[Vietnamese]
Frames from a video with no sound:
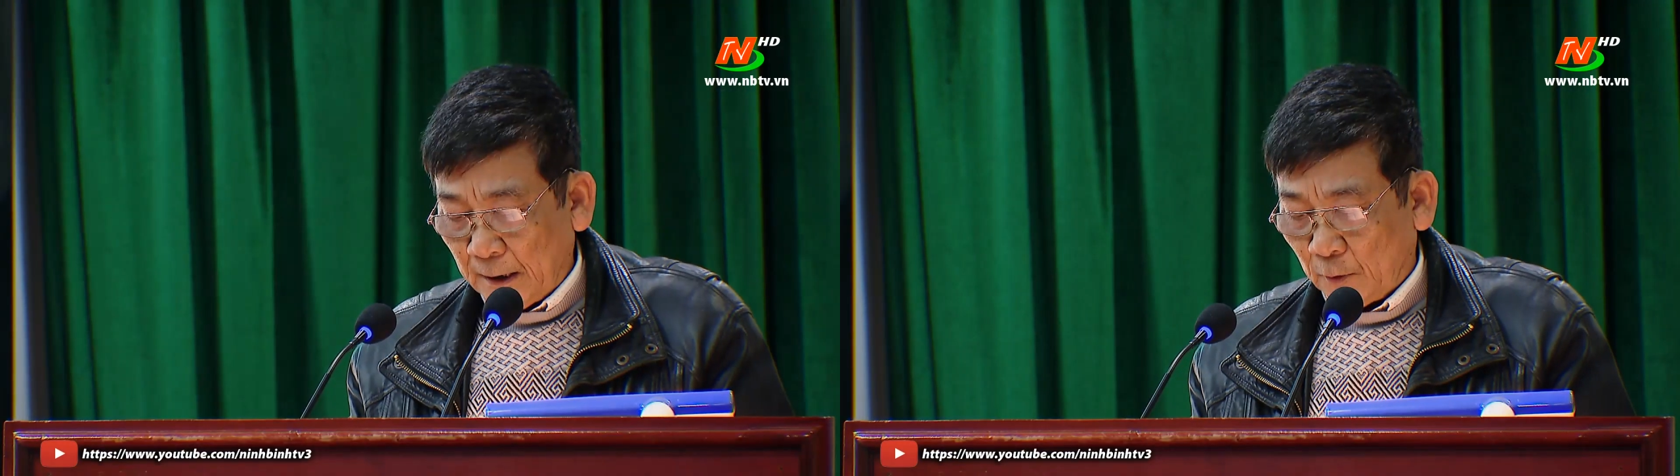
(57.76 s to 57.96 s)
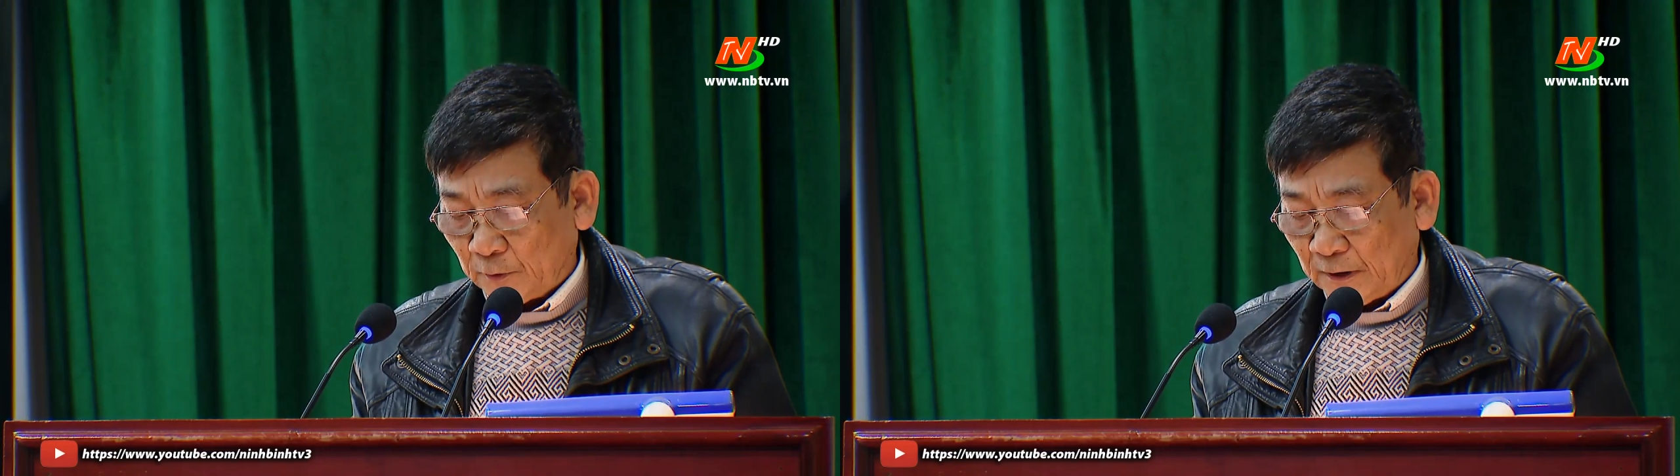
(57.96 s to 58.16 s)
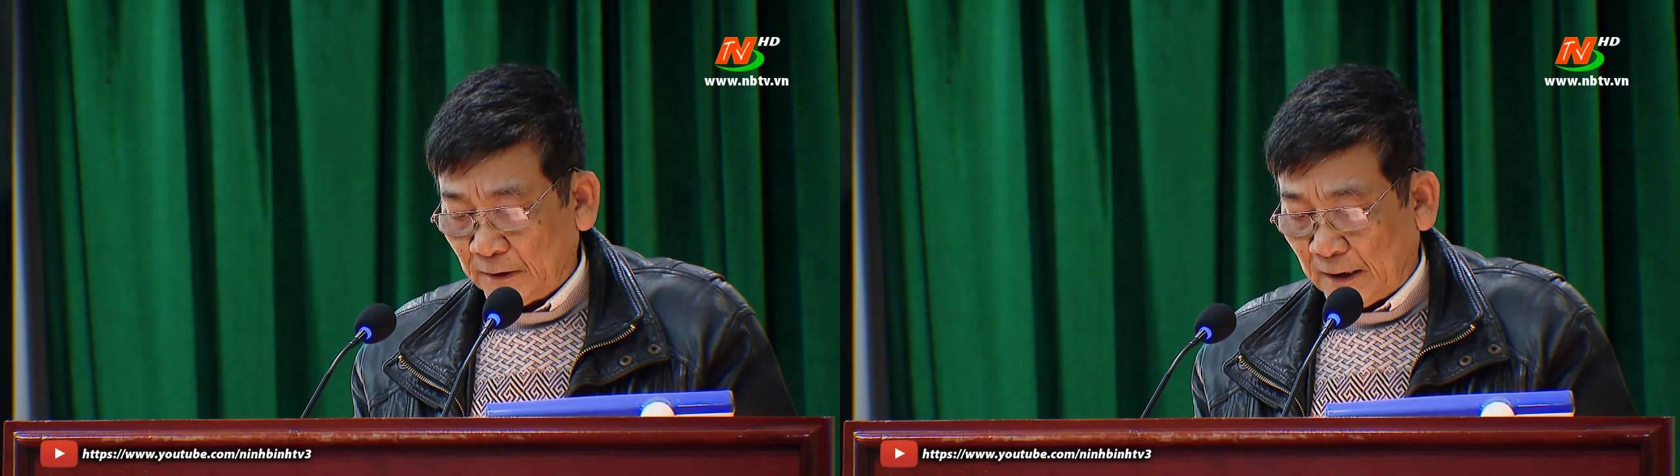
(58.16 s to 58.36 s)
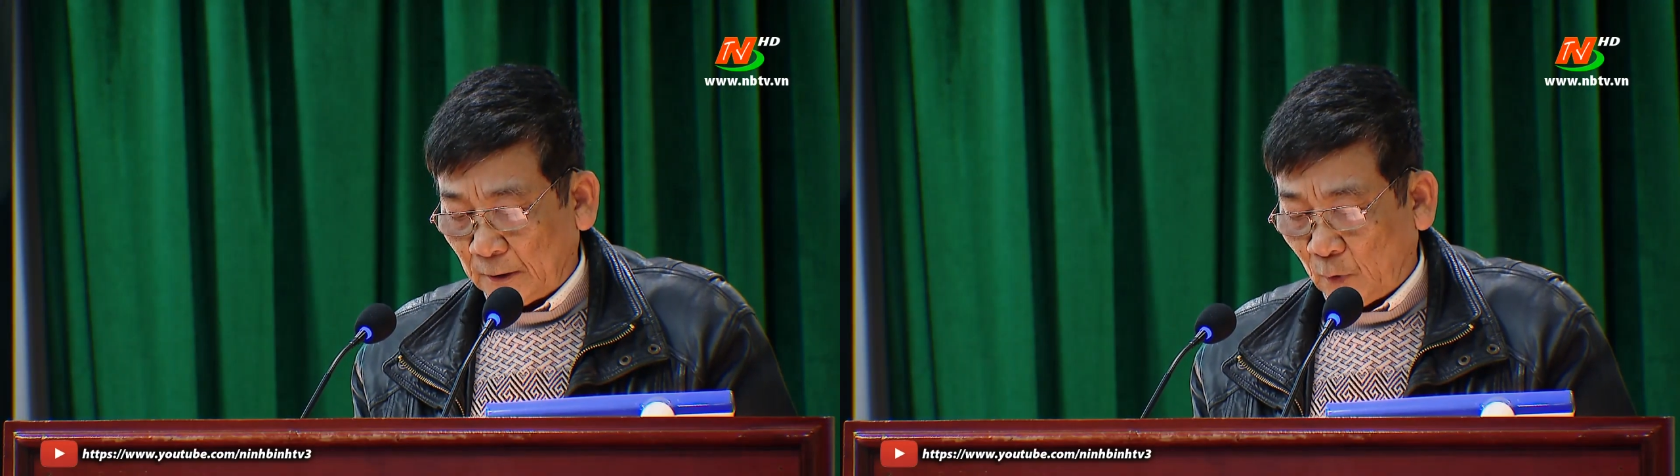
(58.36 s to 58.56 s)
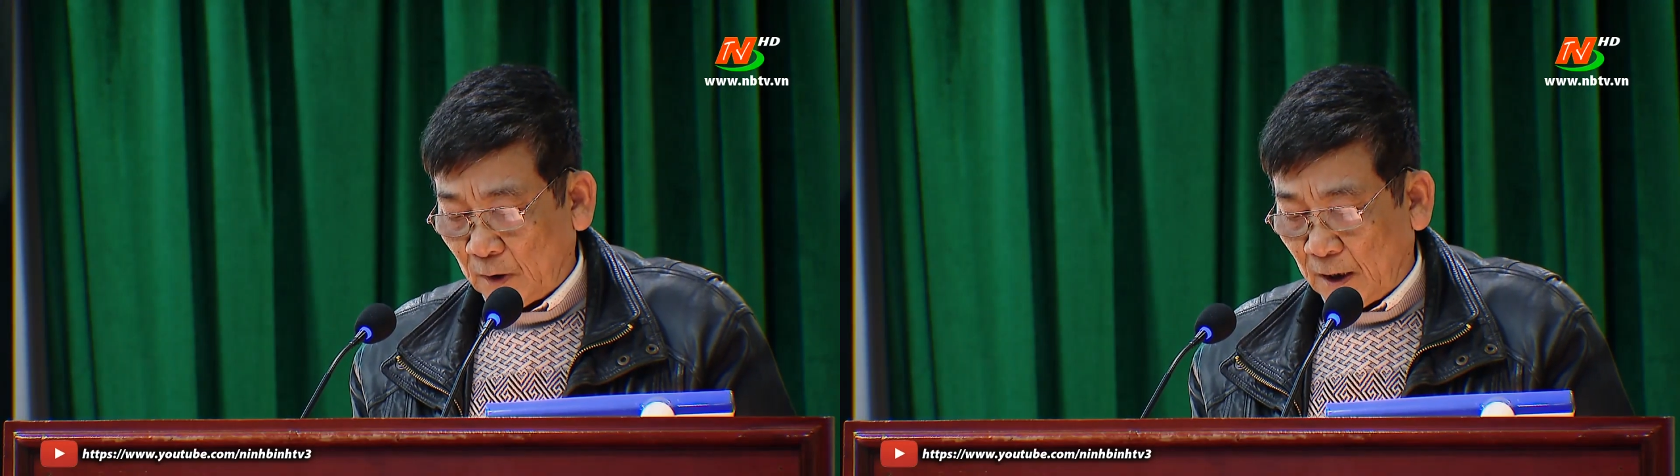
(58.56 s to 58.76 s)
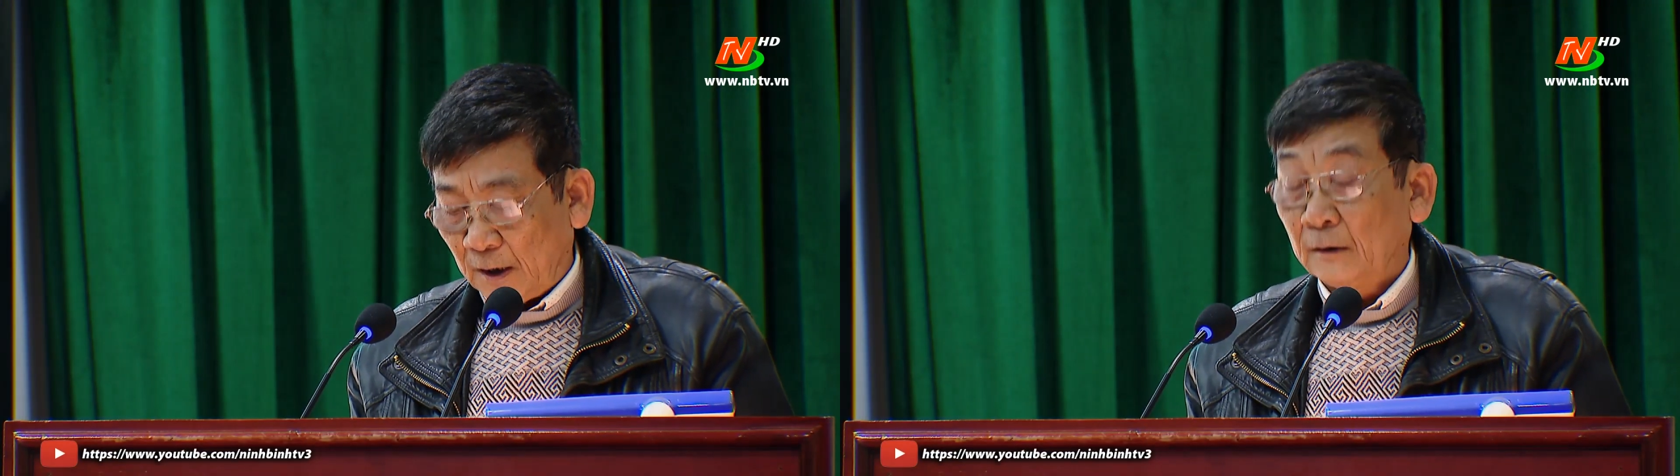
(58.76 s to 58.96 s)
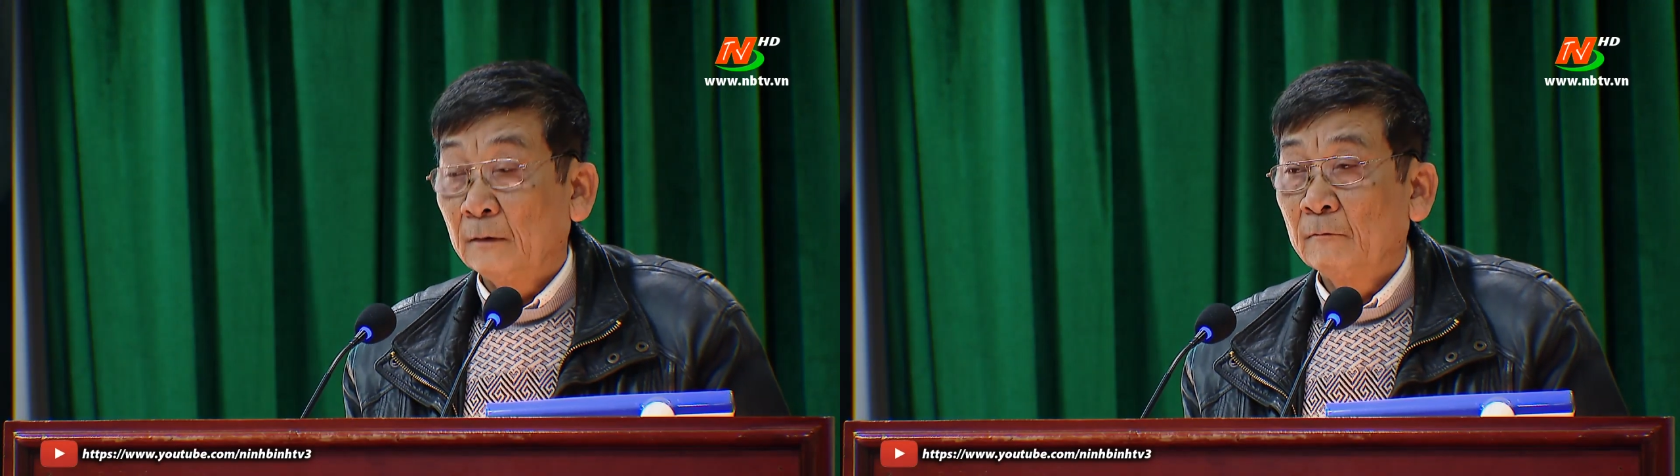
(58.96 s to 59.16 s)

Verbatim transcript: Tổng thu ngân sách đạt